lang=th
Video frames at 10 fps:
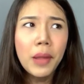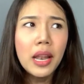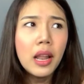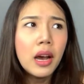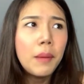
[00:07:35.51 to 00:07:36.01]
เป็
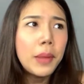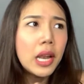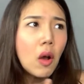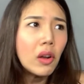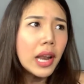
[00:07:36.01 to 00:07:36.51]
นเลิมเป็
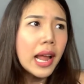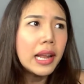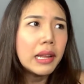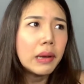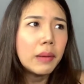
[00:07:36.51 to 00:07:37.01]
นหนองใน
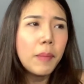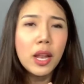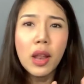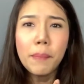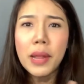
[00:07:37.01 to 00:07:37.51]
หรือ
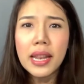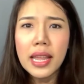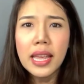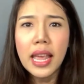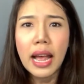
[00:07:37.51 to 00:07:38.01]
เป็นนั่นเป็น
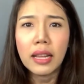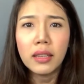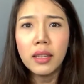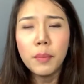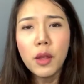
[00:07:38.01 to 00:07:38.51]
นี่อะ
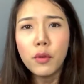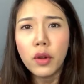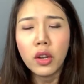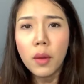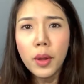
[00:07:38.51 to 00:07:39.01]
ซึ่งพี่
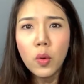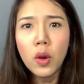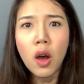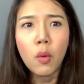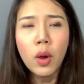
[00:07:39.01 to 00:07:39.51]
ฝนก็ไม่
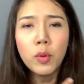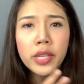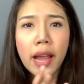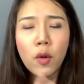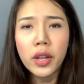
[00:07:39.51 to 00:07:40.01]
รู้หรอกว่า
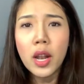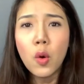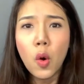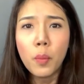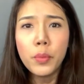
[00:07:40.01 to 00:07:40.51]
ผู้ชายคนที่
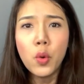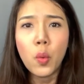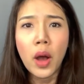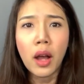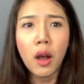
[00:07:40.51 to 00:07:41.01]
เราคบอ
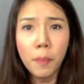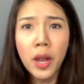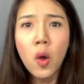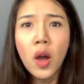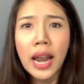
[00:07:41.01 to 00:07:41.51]
ยู่อะเขา
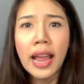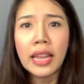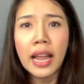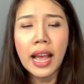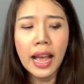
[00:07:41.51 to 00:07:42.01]
เป็นโรคอะไร
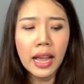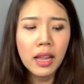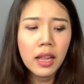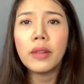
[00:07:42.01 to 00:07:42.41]
นะคะ